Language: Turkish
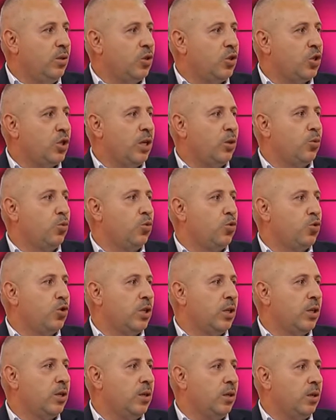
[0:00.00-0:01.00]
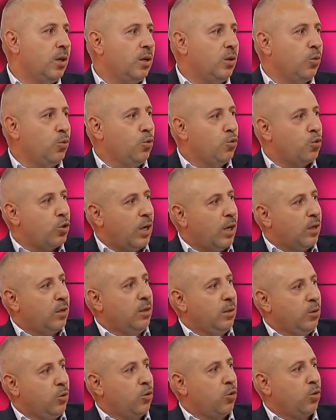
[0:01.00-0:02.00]
şer güçlerini hani üst
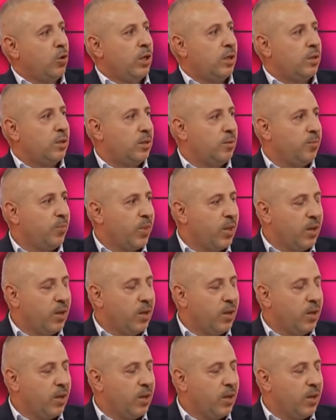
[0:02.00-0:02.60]
akıl diyorlar.